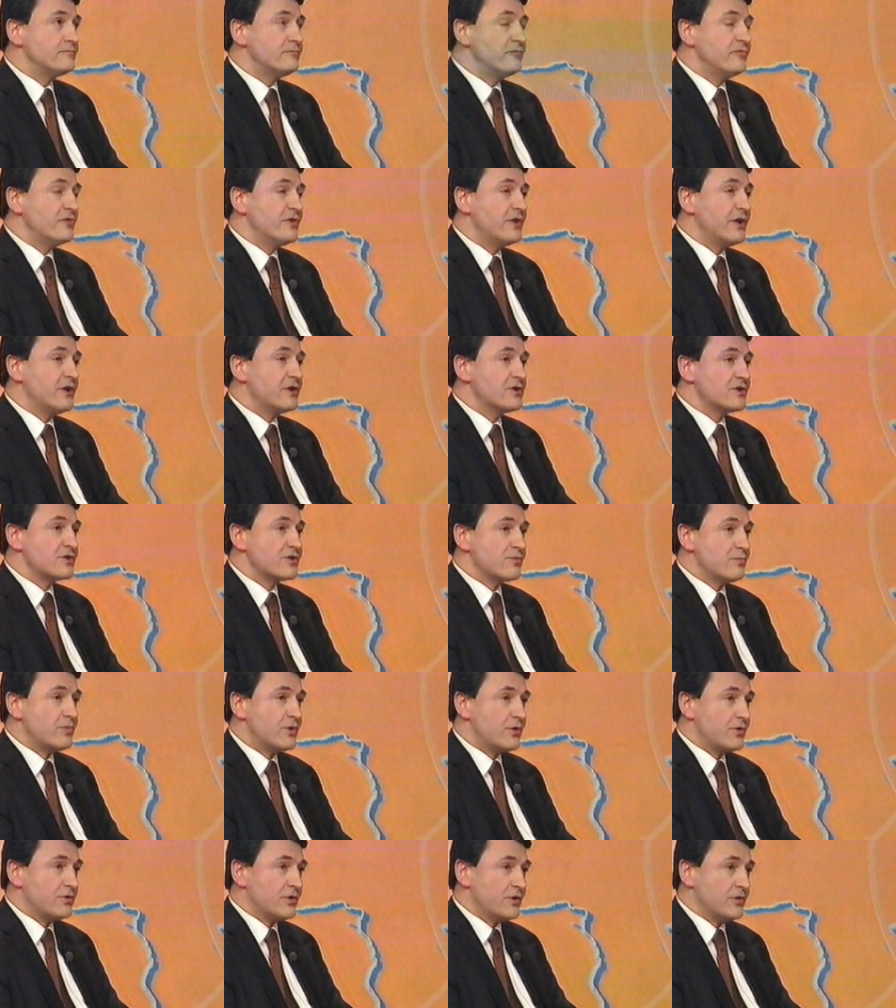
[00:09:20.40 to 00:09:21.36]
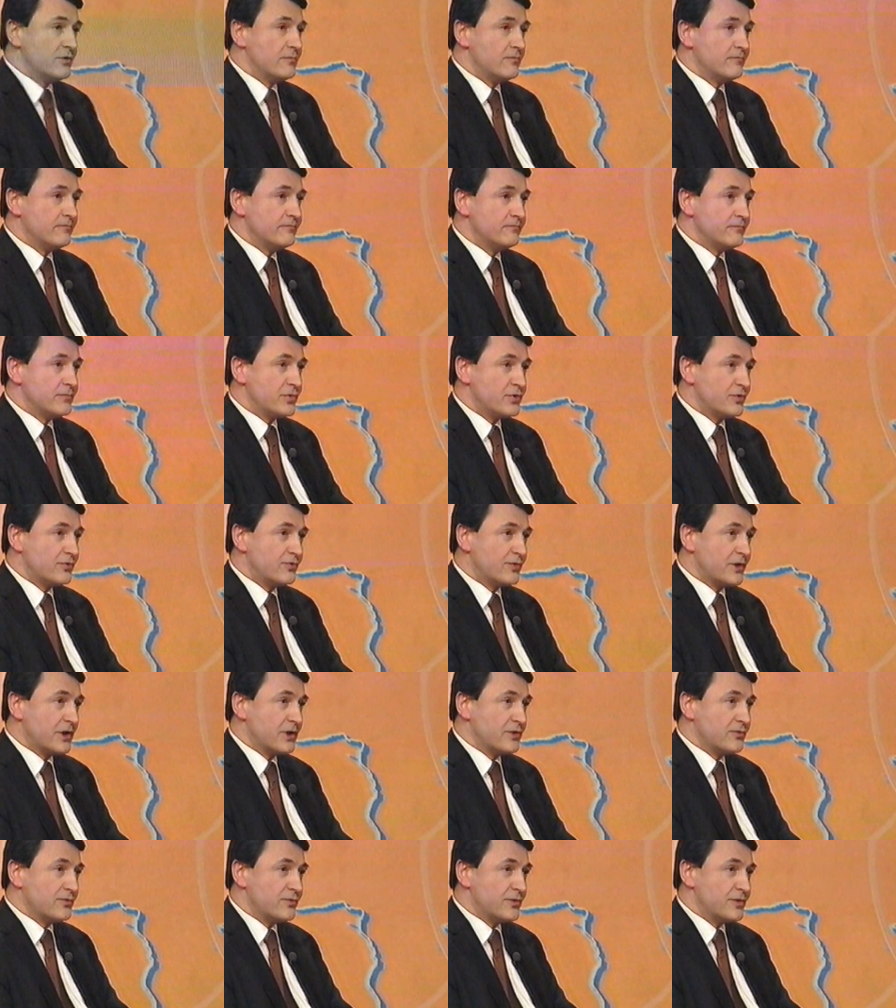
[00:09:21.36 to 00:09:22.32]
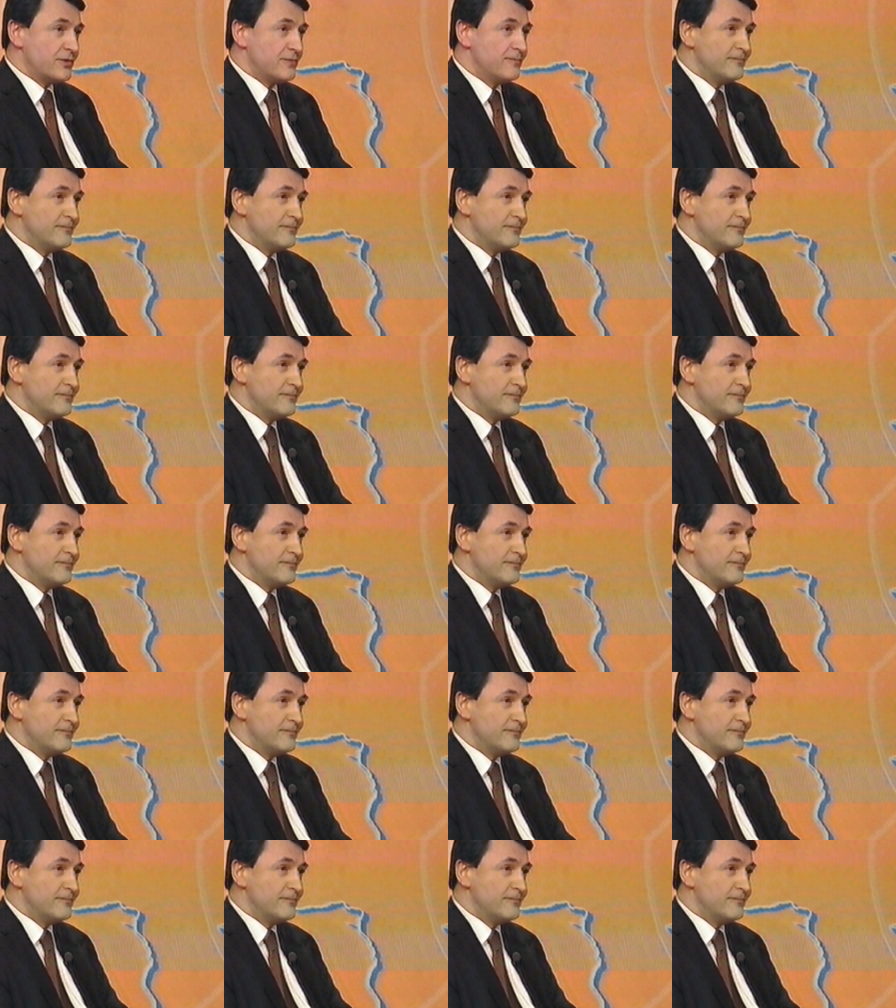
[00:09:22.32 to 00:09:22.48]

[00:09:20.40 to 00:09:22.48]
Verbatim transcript: wydaje się, że bronię prokuratury.